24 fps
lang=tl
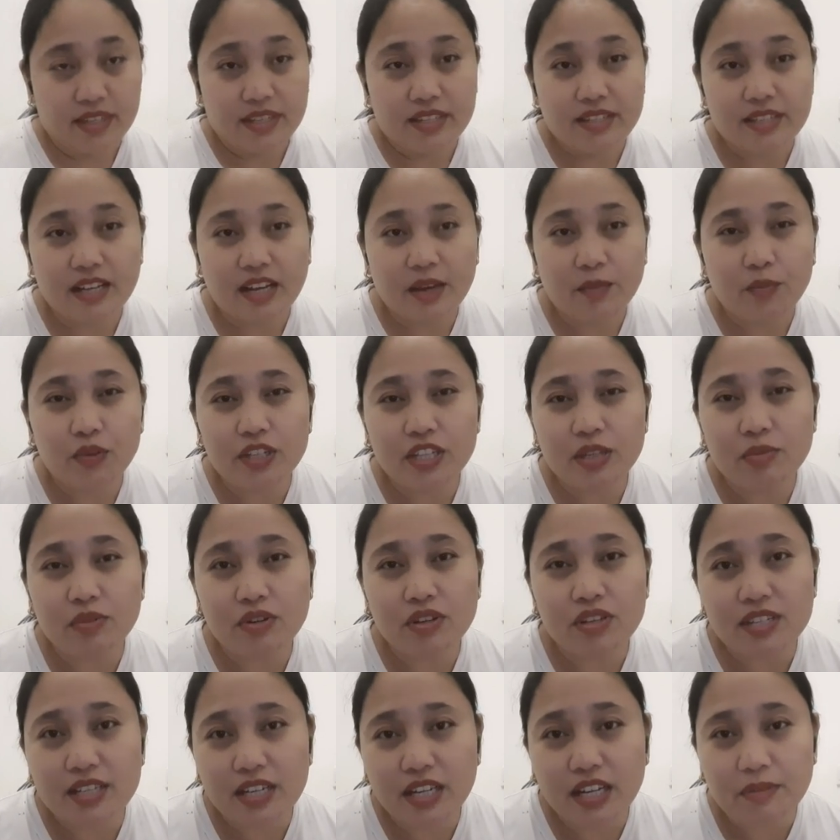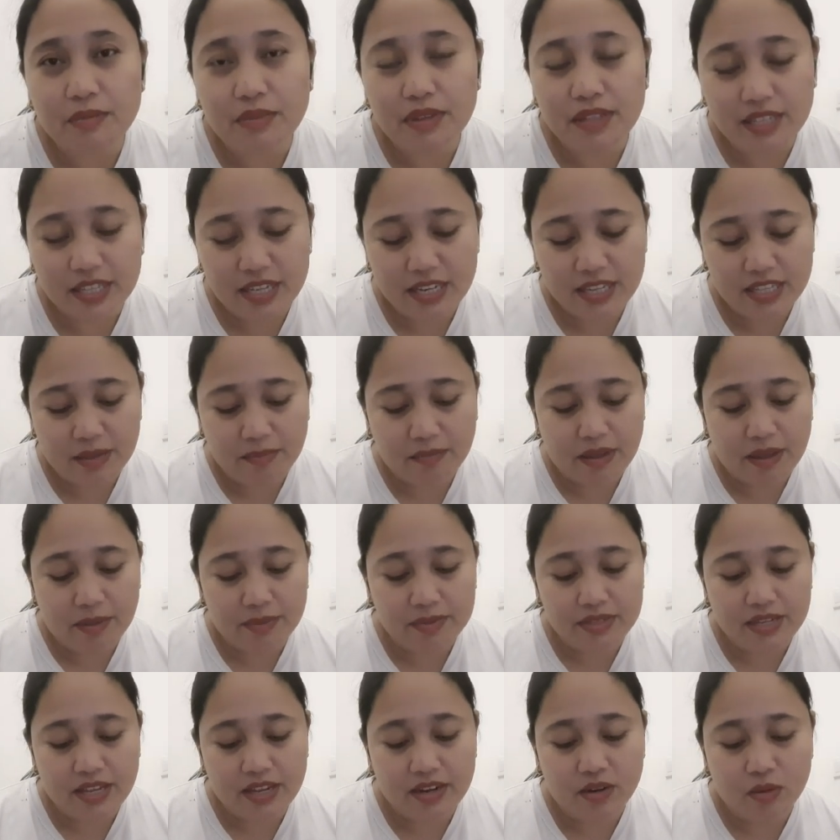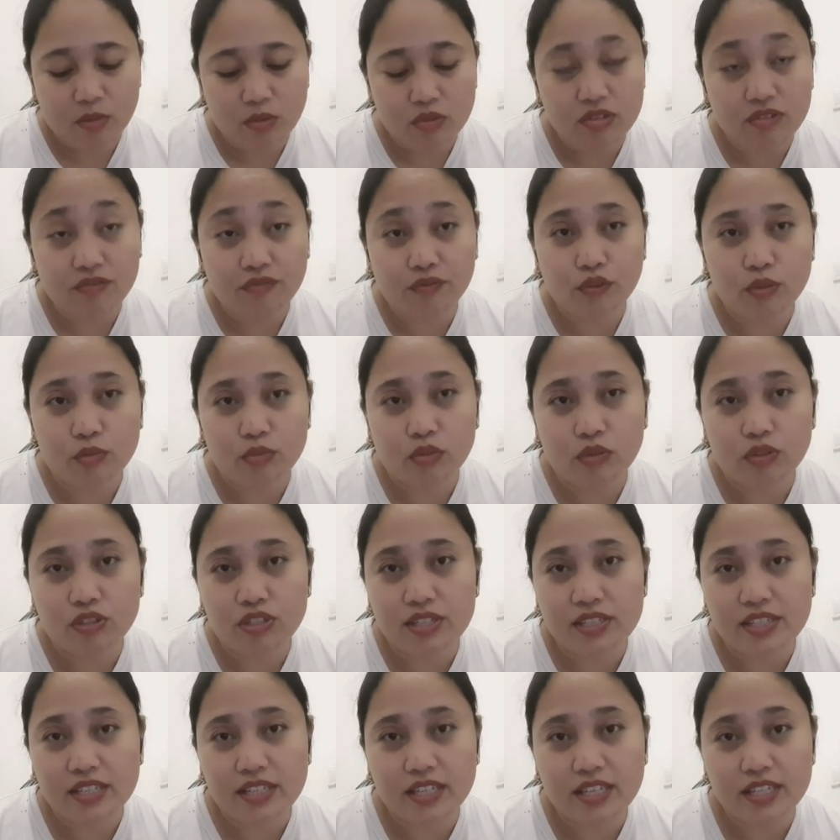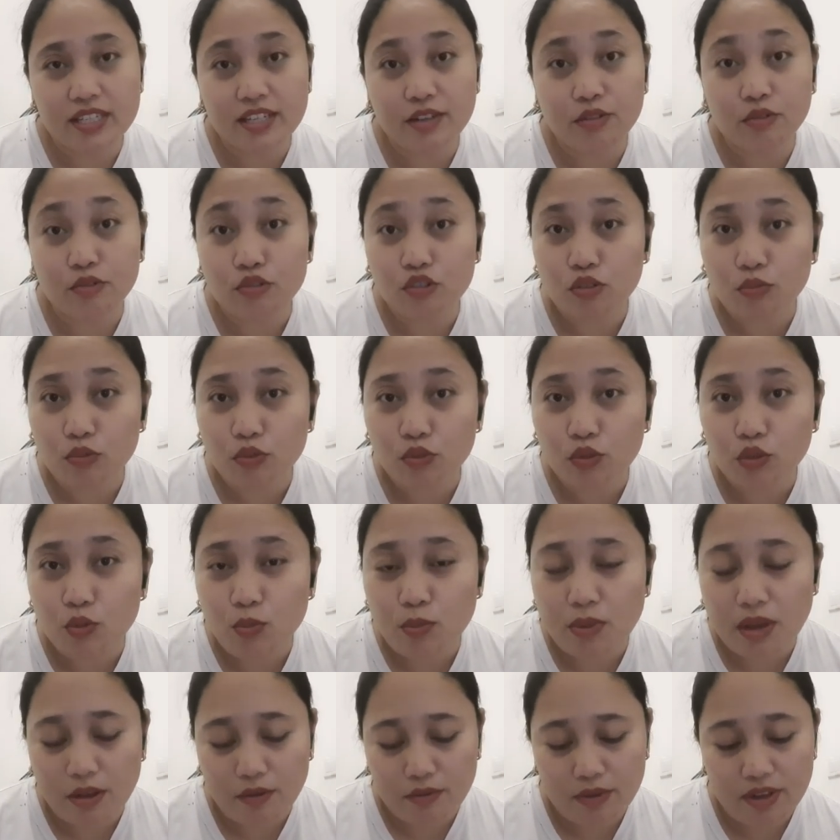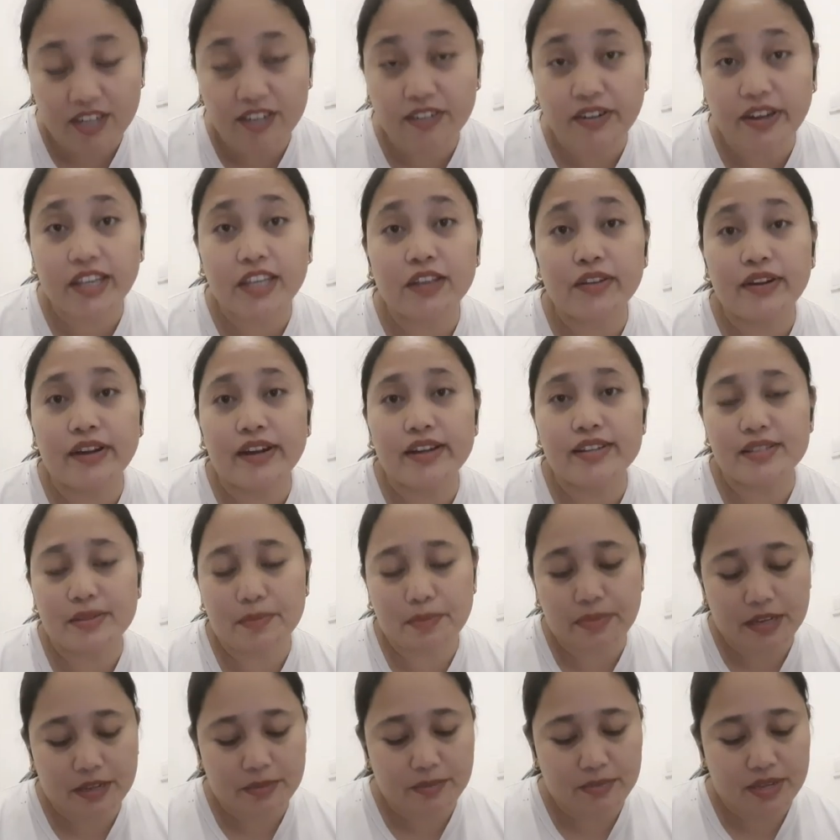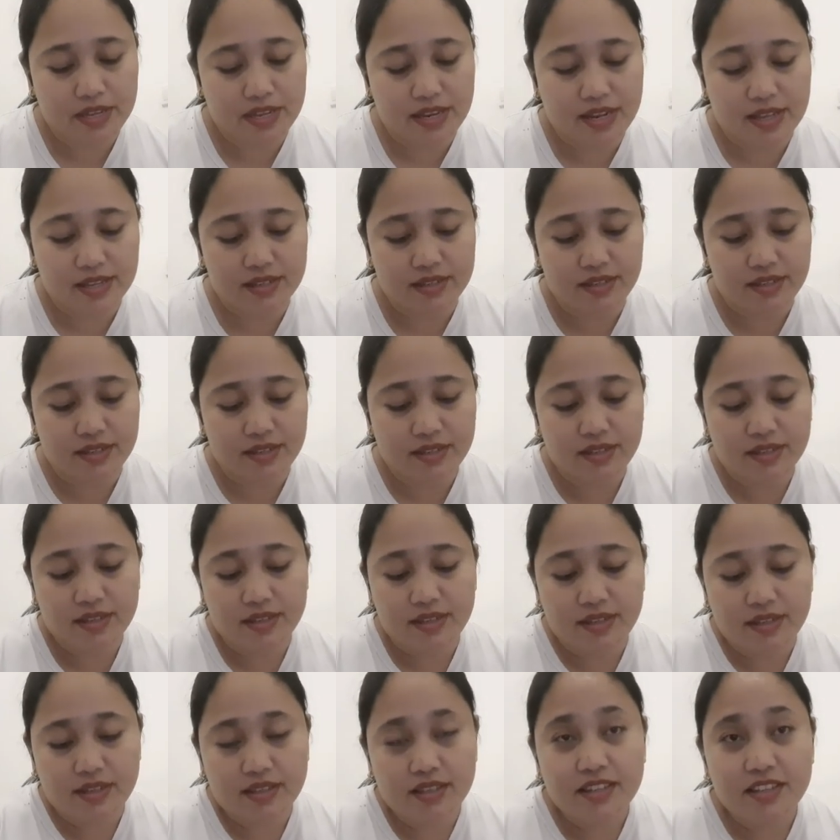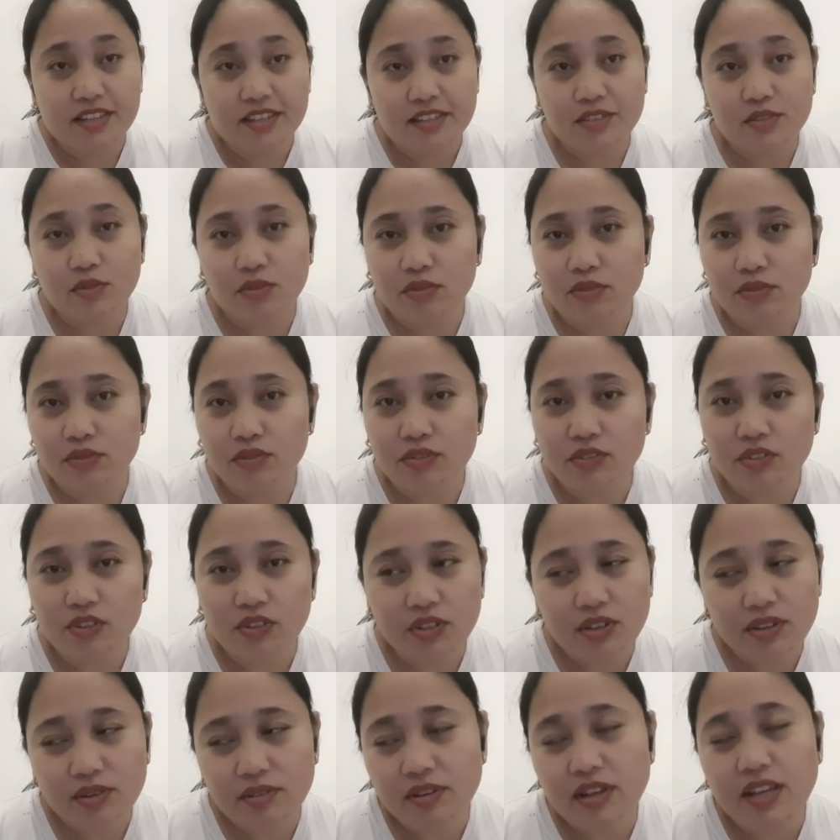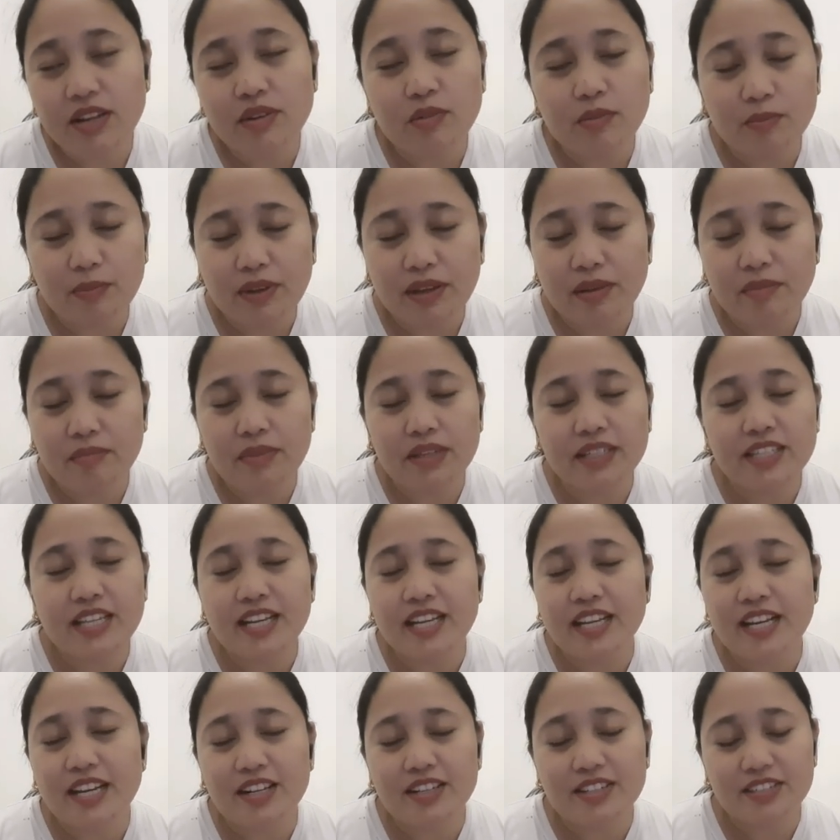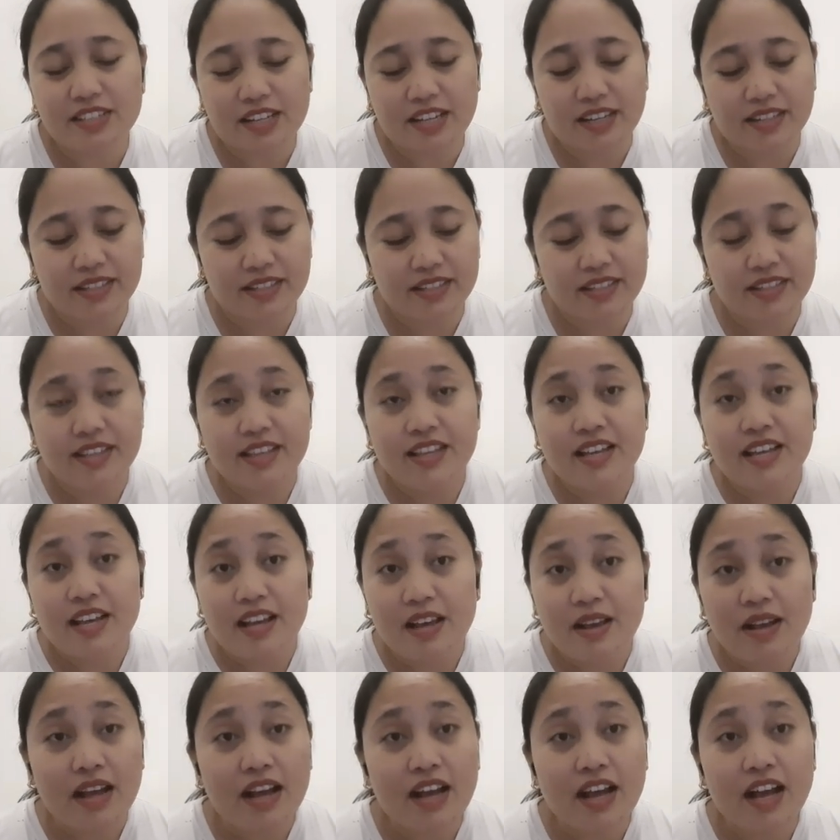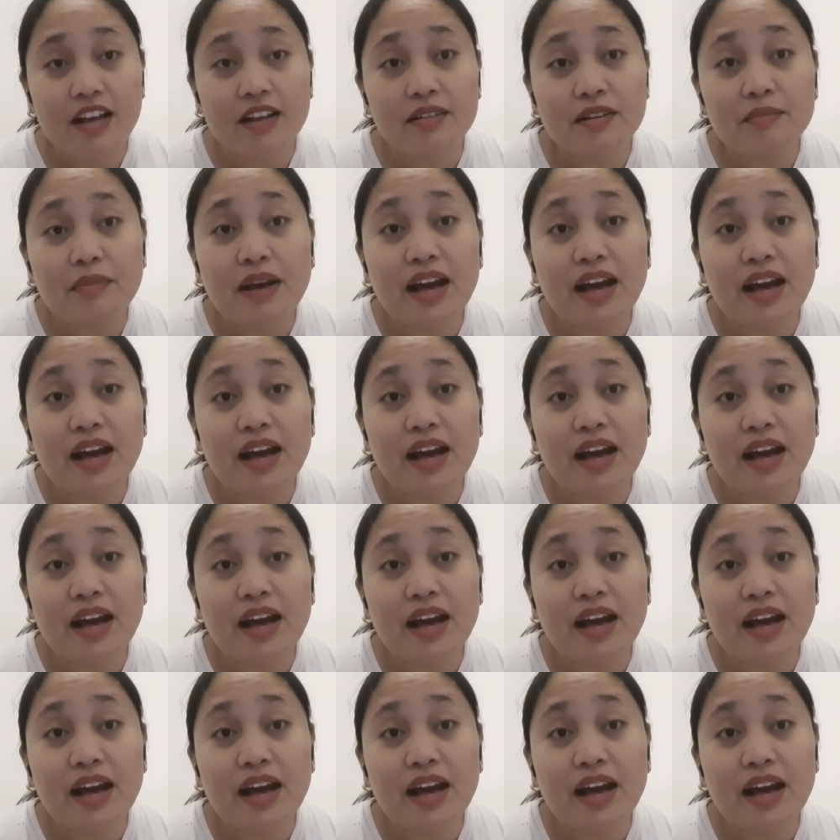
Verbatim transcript: Saka pwede mo rin siyang gamitin itap up sa ano mo sa phone mo just in case na gusto mong tumawag regular sa Pilipinas. So, ano, madali lang siya. Ang